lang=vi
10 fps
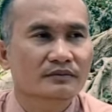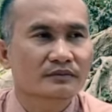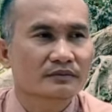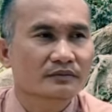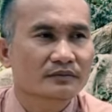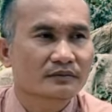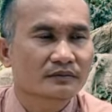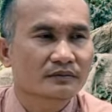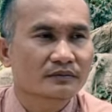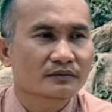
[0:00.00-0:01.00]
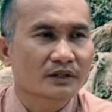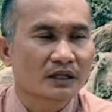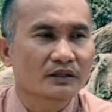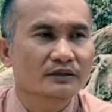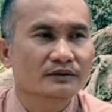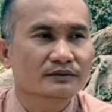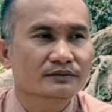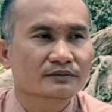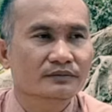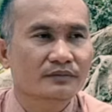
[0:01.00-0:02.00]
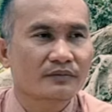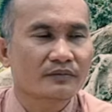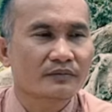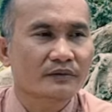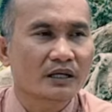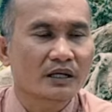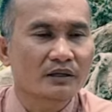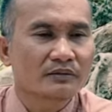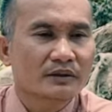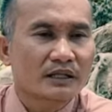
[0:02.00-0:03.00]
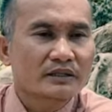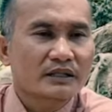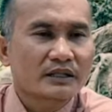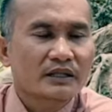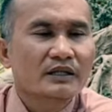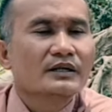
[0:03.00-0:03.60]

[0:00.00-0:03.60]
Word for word: ờ, ờ, ừ thấy không anh sẽ